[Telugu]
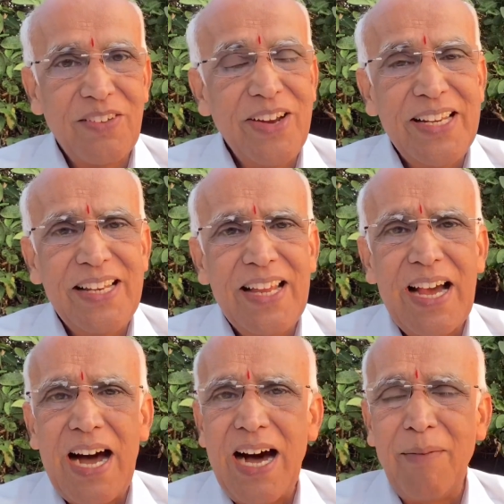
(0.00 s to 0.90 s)
వెంటనే
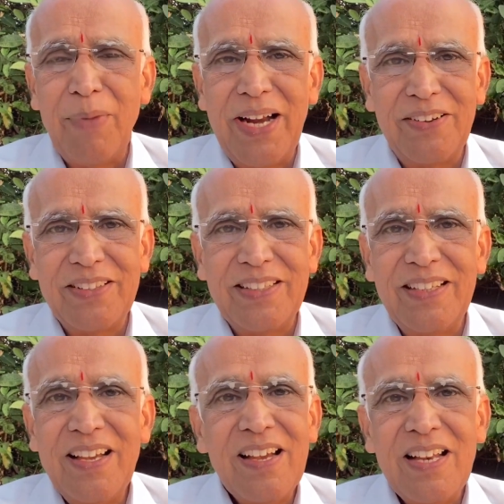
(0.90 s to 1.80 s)
ఆ అమ్మాయి అంటుంది
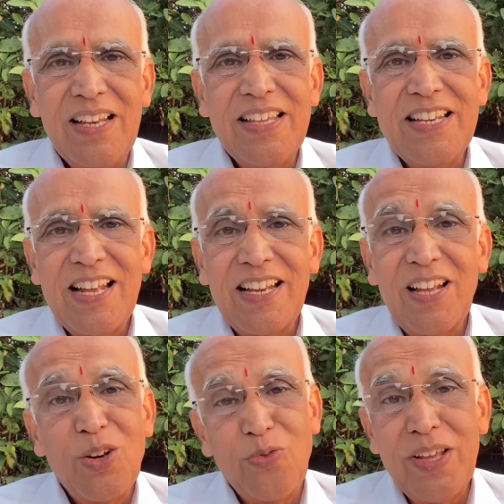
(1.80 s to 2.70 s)
లేదు నాన్న
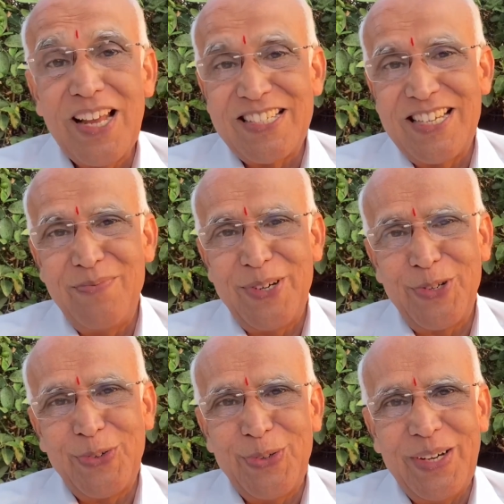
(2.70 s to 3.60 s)
నువ్వే నా చేయి పట్టుకో